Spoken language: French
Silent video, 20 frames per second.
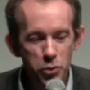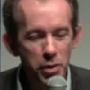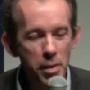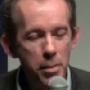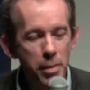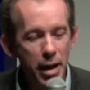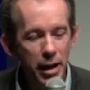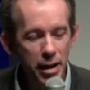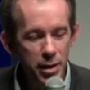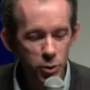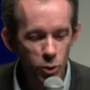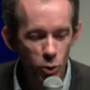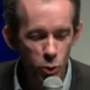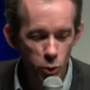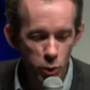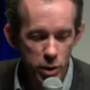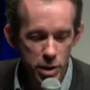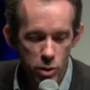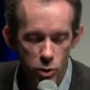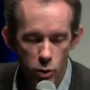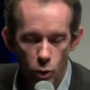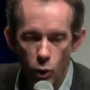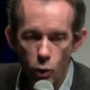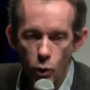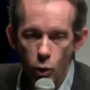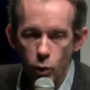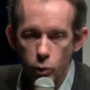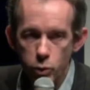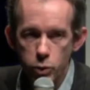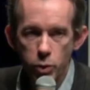fait parler de lui sur
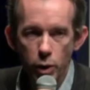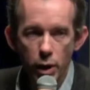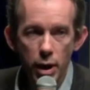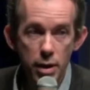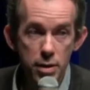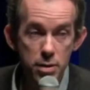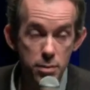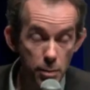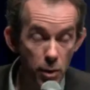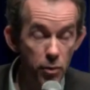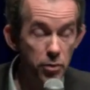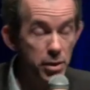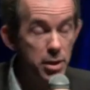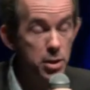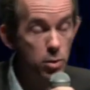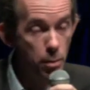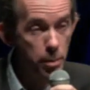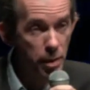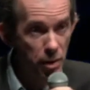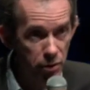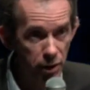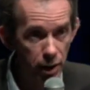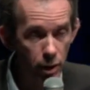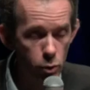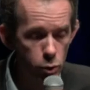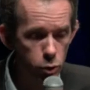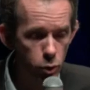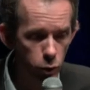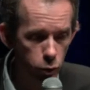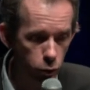le Honduras, mais en fait, ils n'ont pas fait
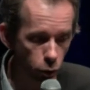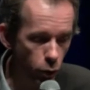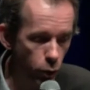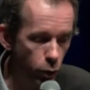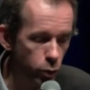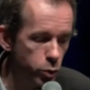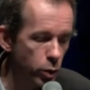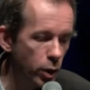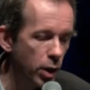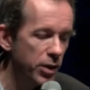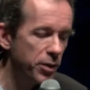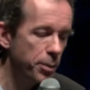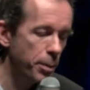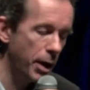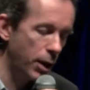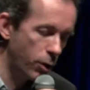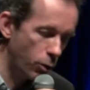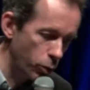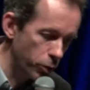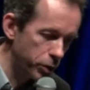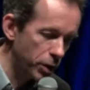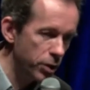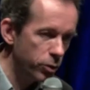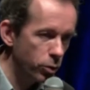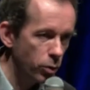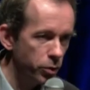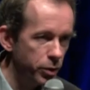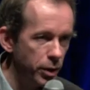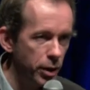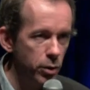grand-chose sur le Honduras. Par contre, ils
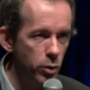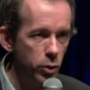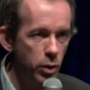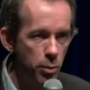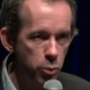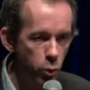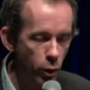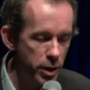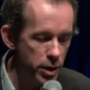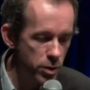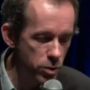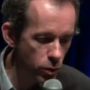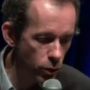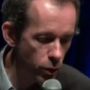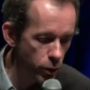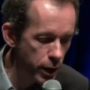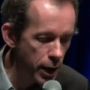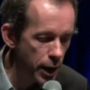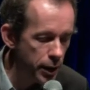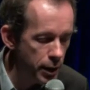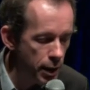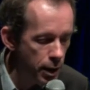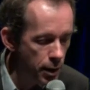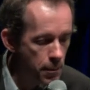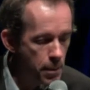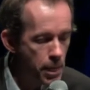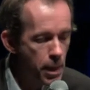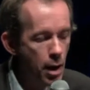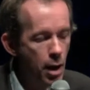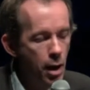sont en train de déployer sur le
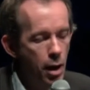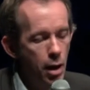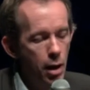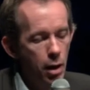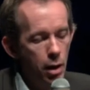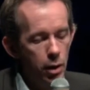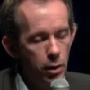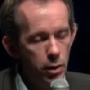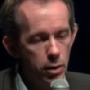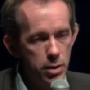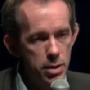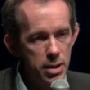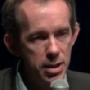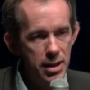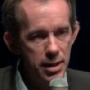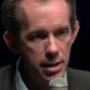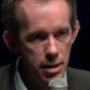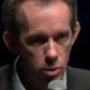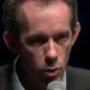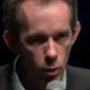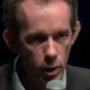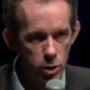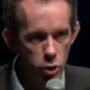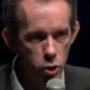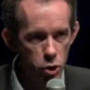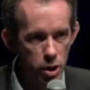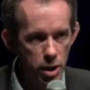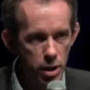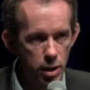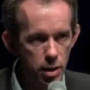Ghana euh, c'est des
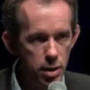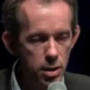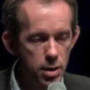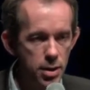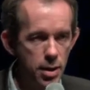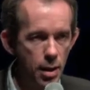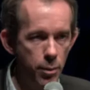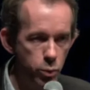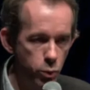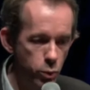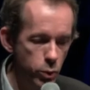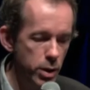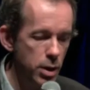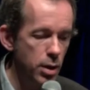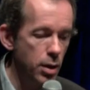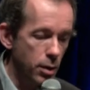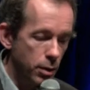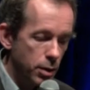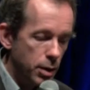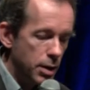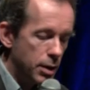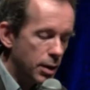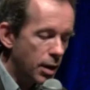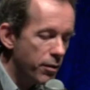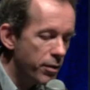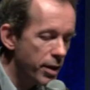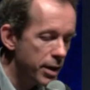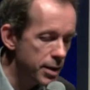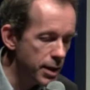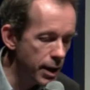ONG qui s'appuient, qui
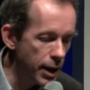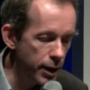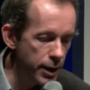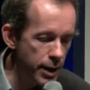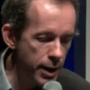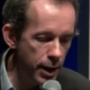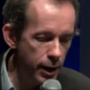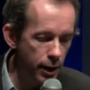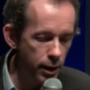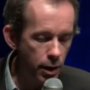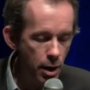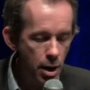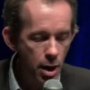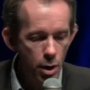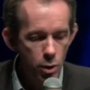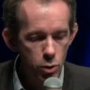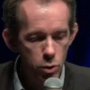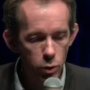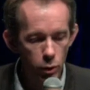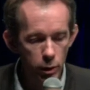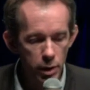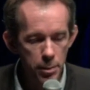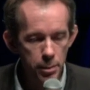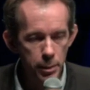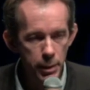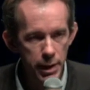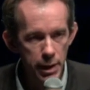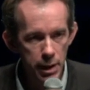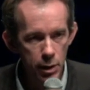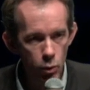travaillent derrière, sur des
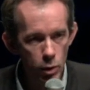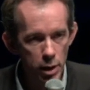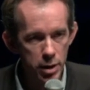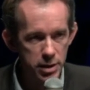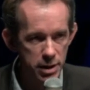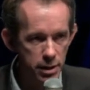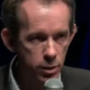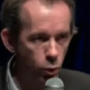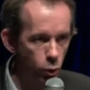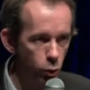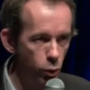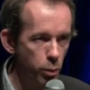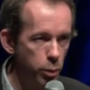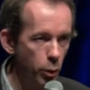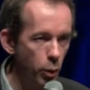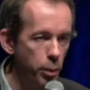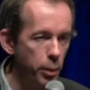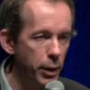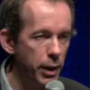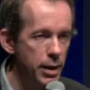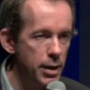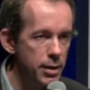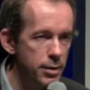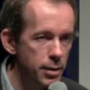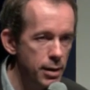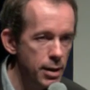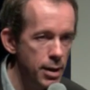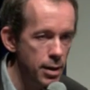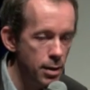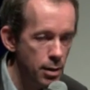pays où les titres de
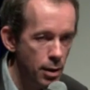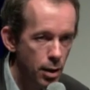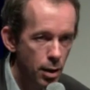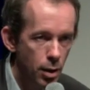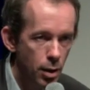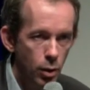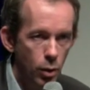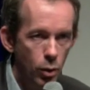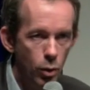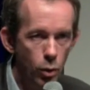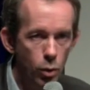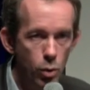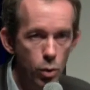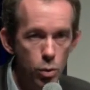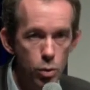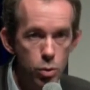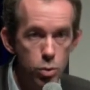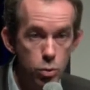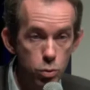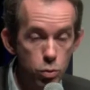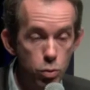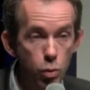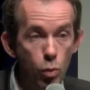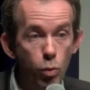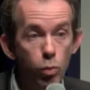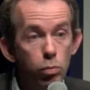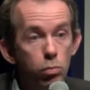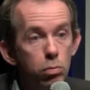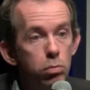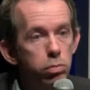propriété euh,
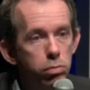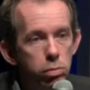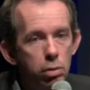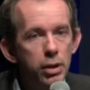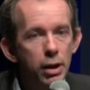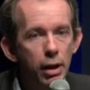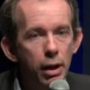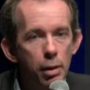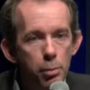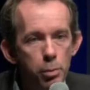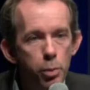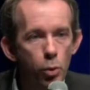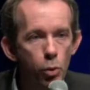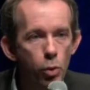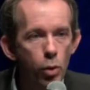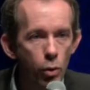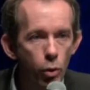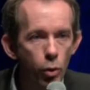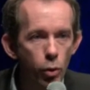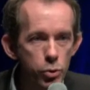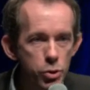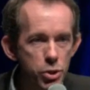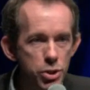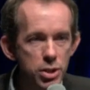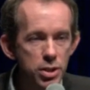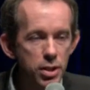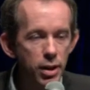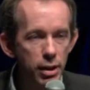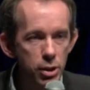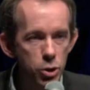sont très peu
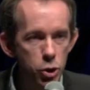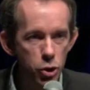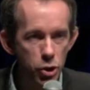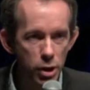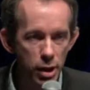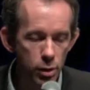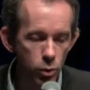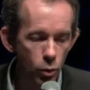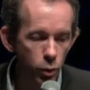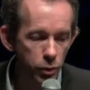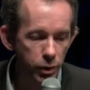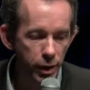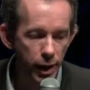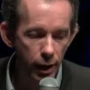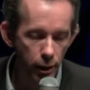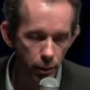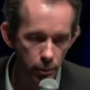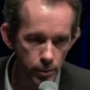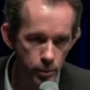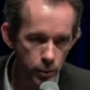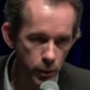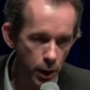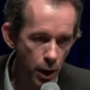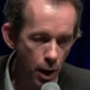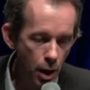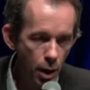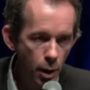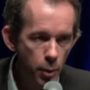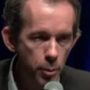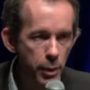enregistrés chez notaire,
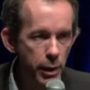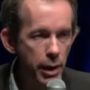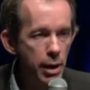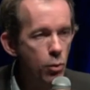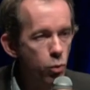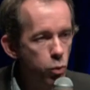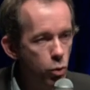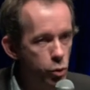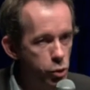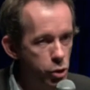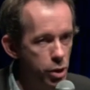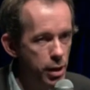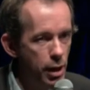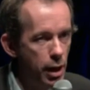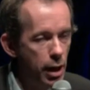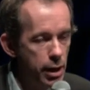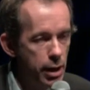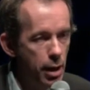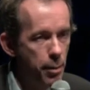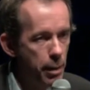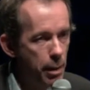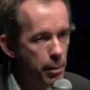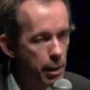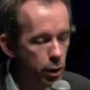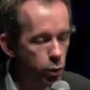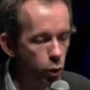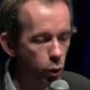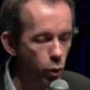Pays où en général il y a pas mal de